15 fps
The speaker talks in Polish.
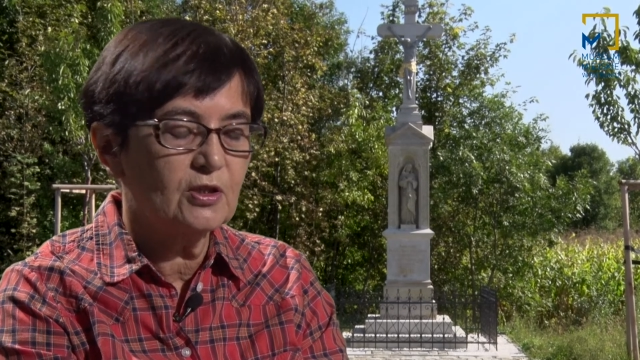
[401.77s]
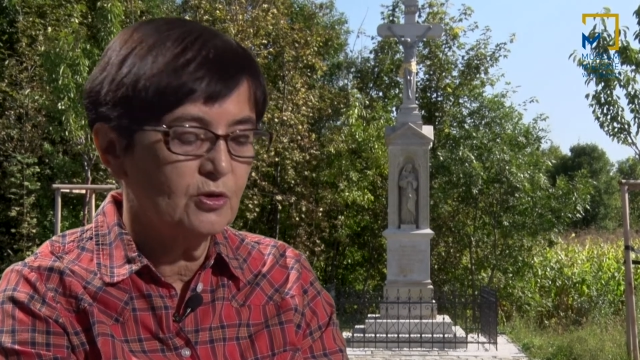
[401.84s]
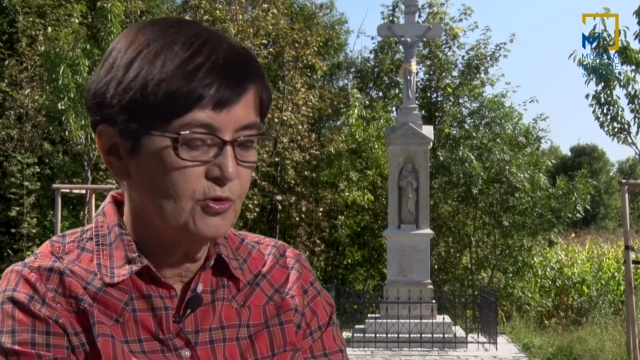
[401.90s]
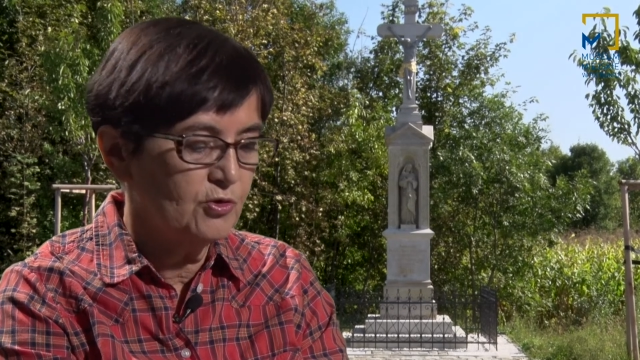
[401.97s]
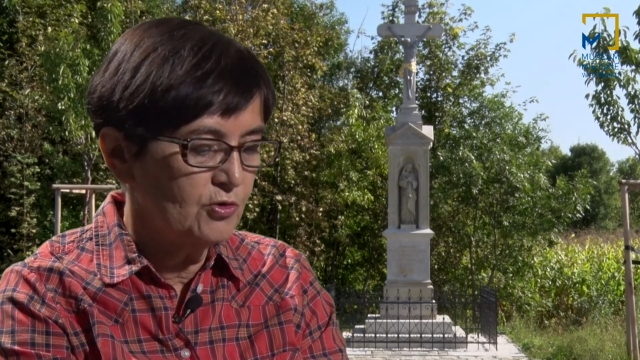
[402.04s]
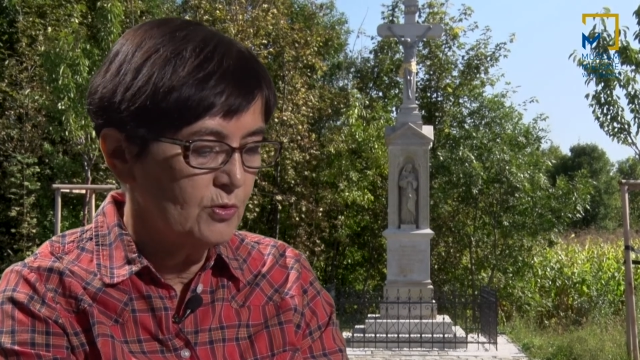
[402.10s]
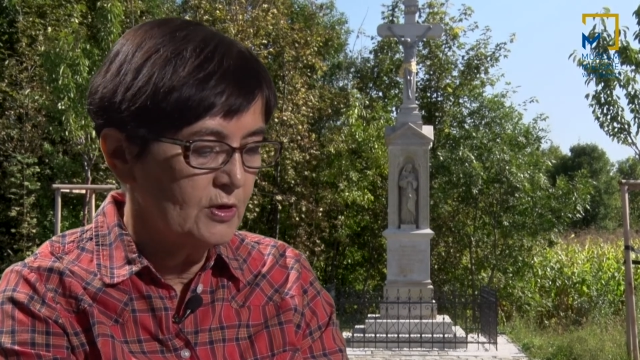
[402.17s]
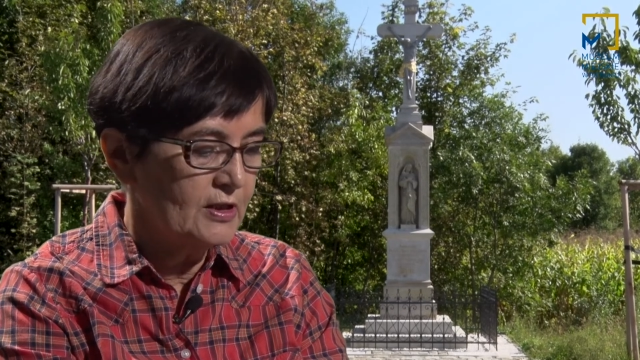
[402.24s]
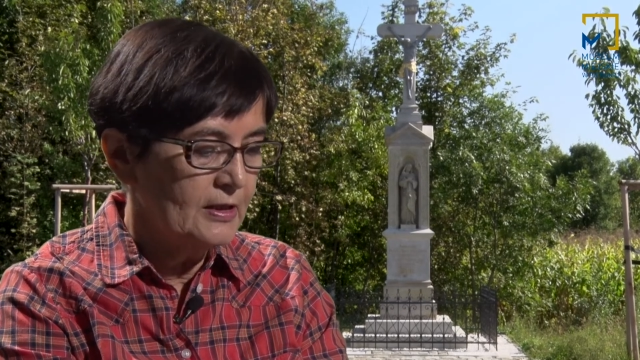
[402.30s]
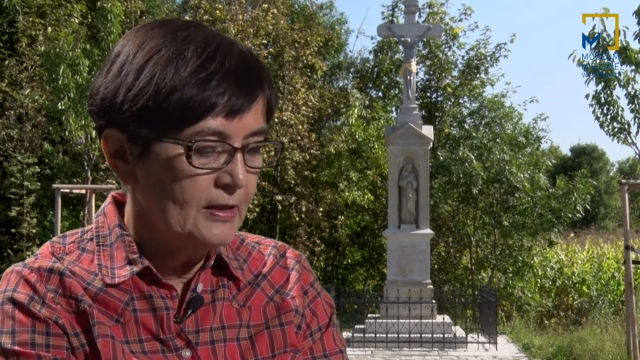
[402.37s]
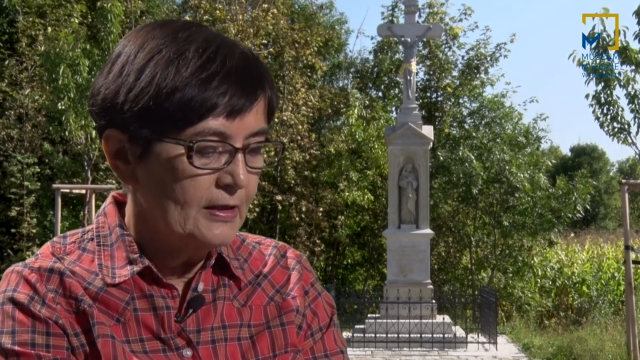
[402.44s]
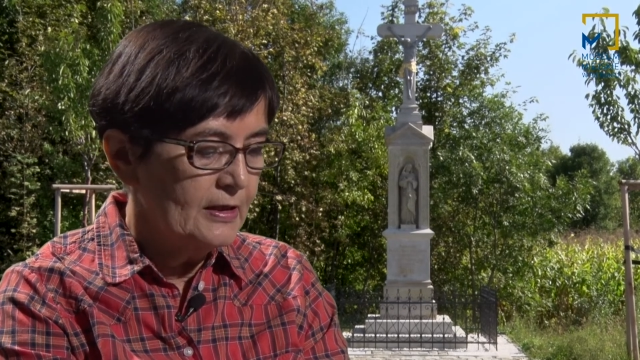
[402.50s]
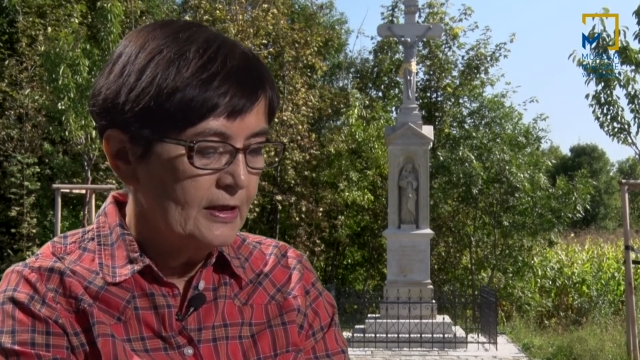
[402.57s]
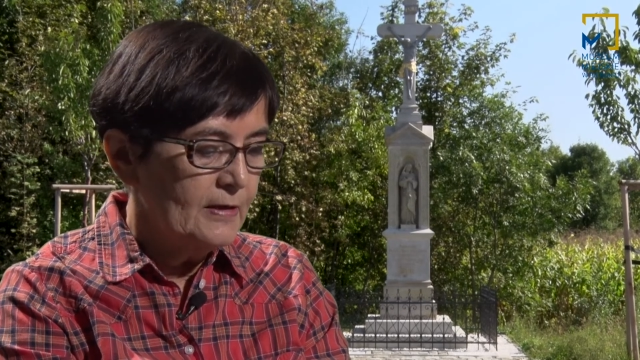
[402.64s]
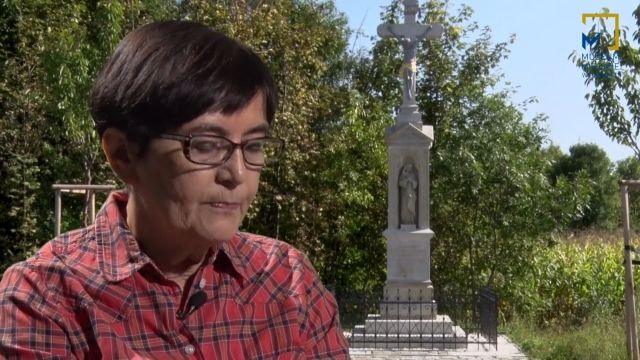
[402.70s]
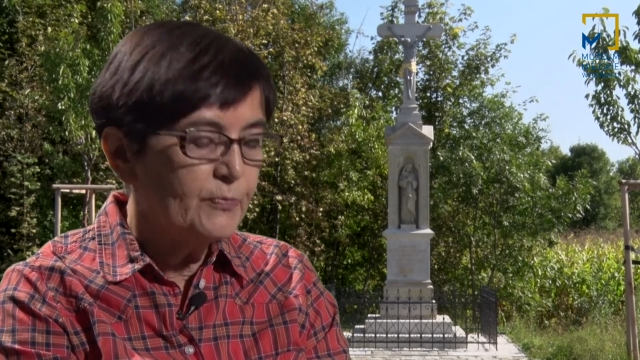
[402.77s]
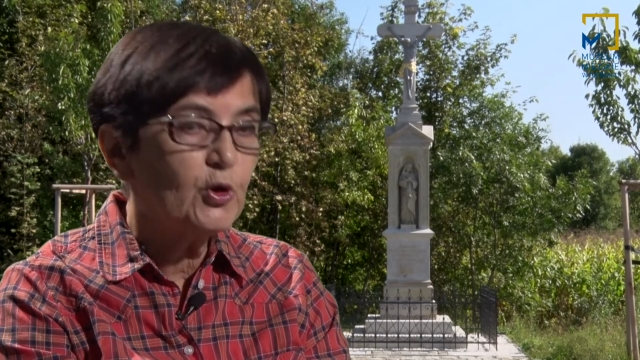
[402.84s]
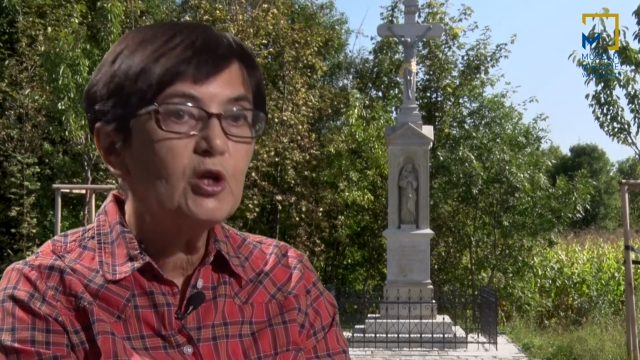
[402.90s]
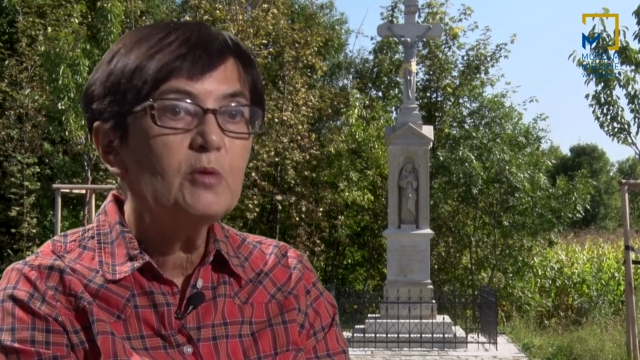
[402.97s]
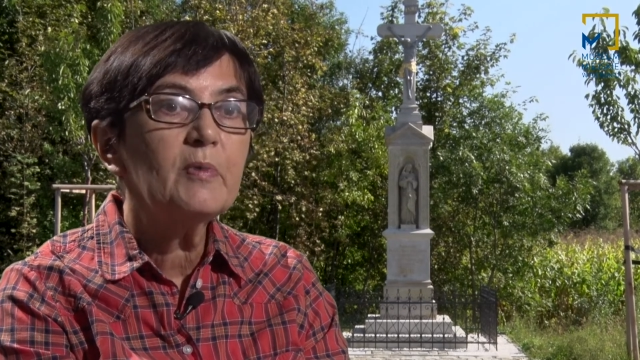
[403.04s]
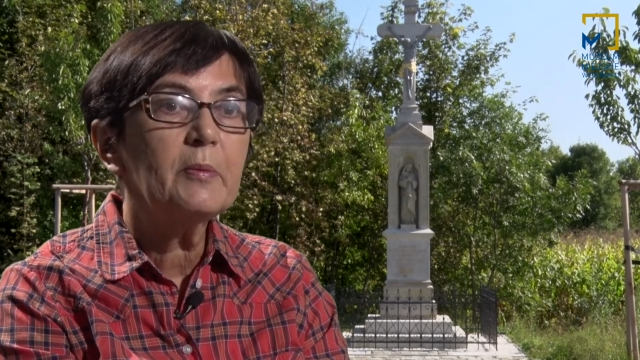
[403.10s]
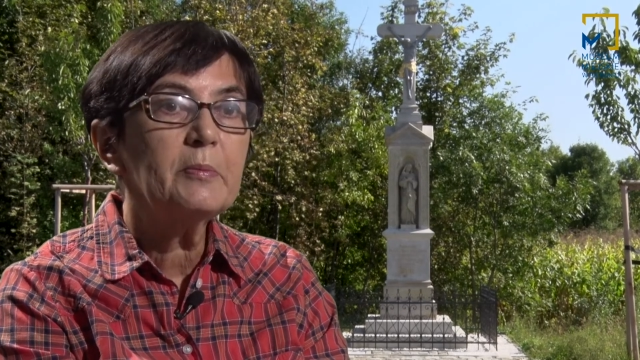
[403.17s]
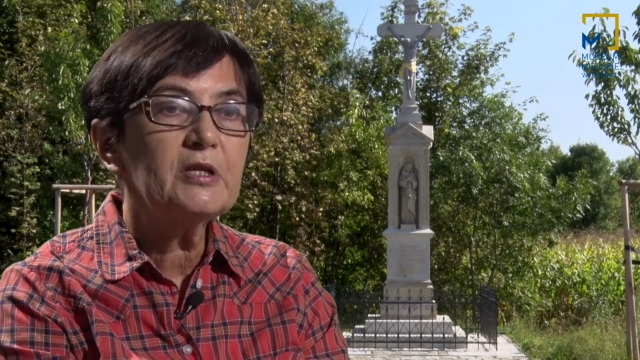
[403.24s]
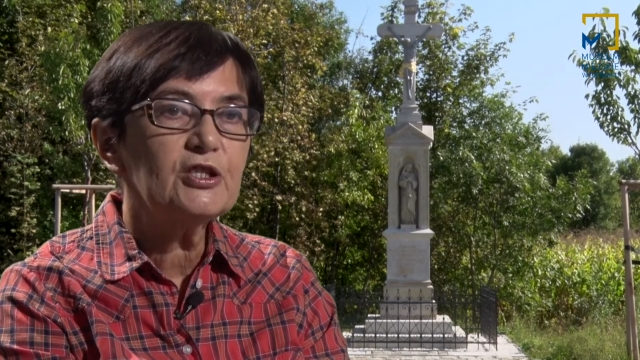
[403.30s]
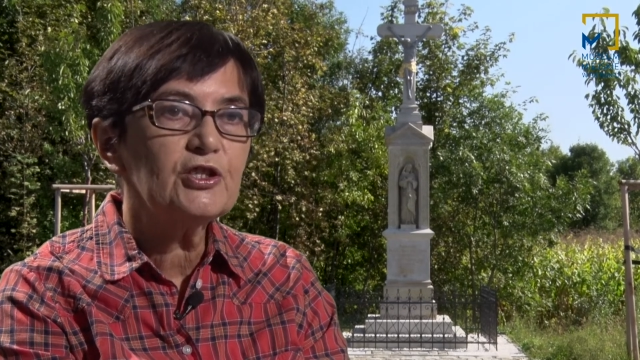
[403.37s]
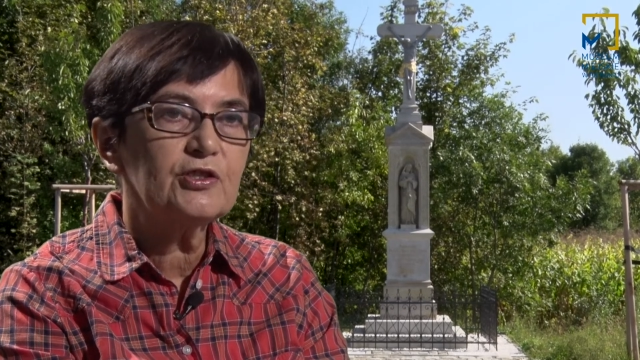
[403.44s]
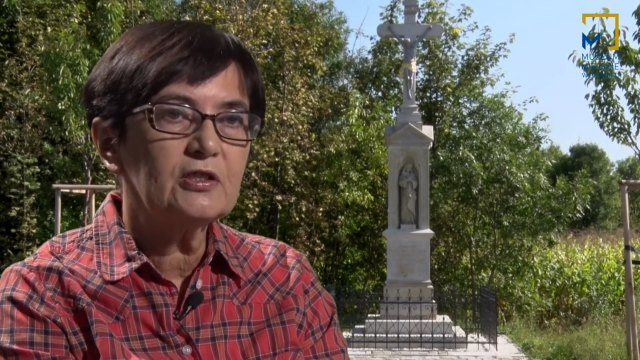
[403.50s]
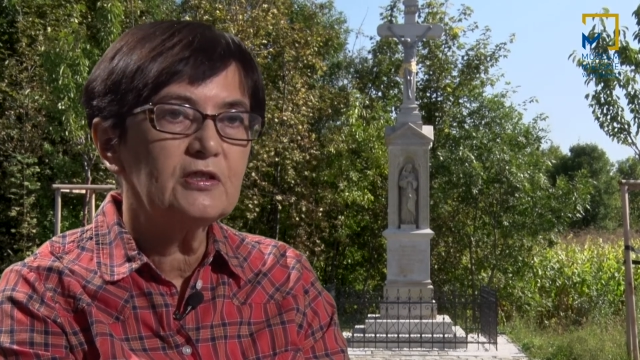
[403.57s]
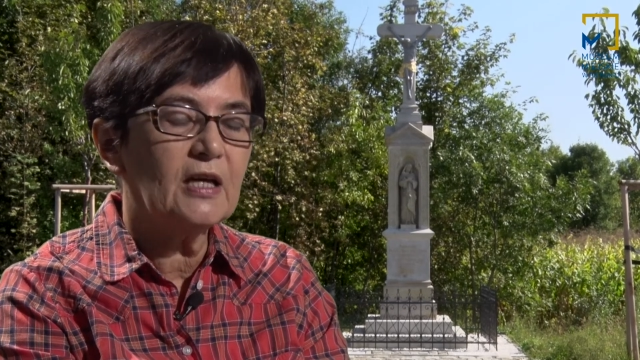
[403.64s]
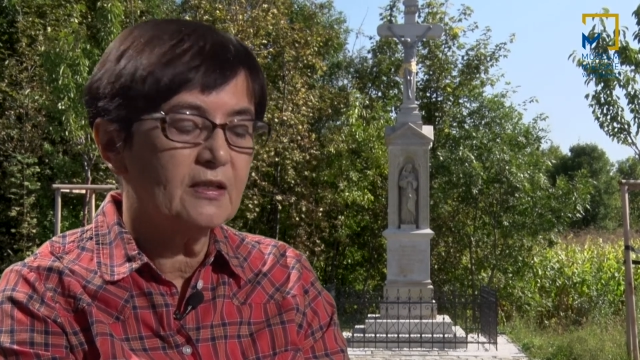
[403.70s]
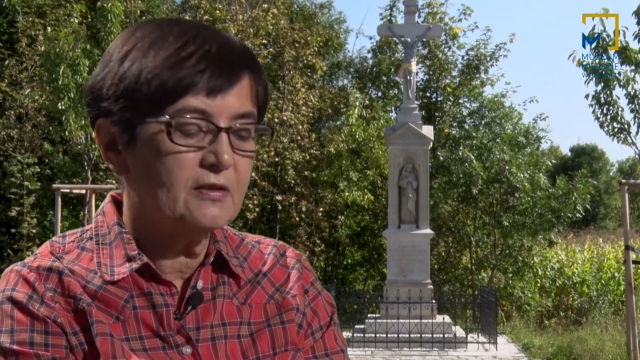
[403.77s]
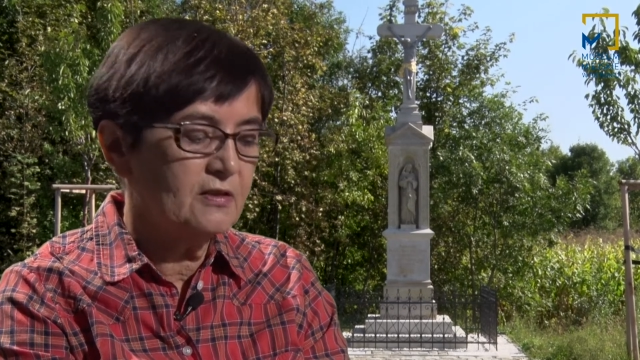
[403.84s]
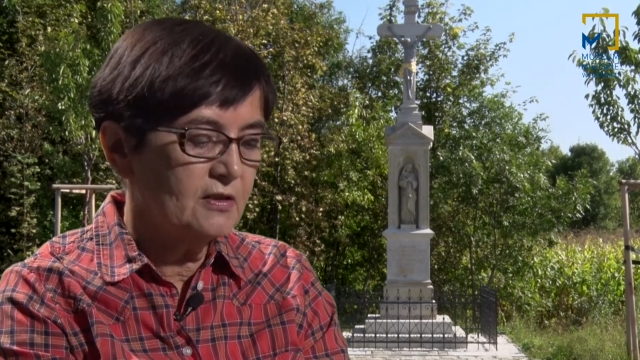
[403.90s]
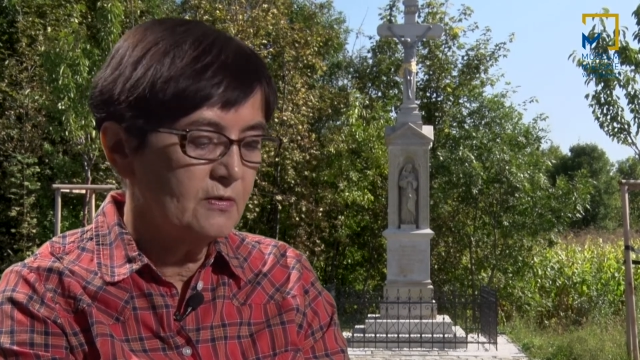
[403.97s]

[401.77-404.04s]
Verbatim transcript: chodziły. No i mamy jeszcze datę